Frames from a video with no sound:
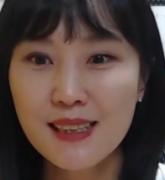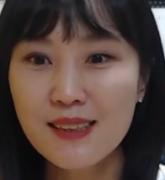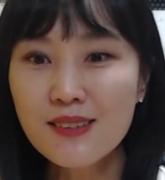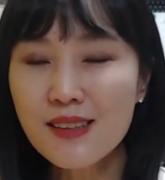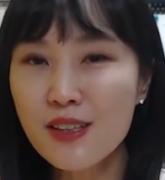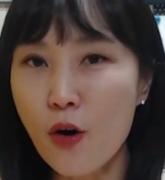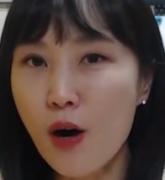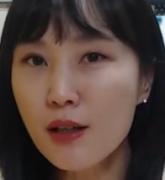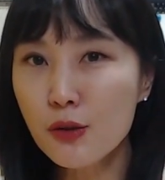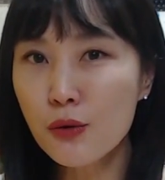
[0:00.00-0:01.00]
그런데
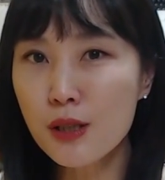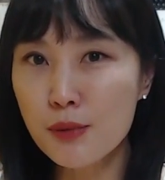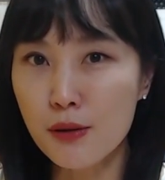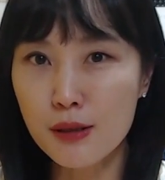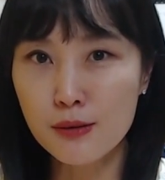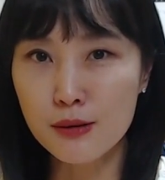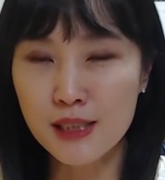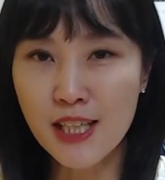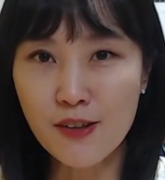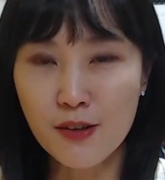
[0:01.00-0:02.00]
여학교의
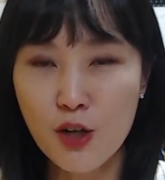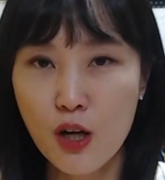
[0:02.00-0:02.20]
별에서는요,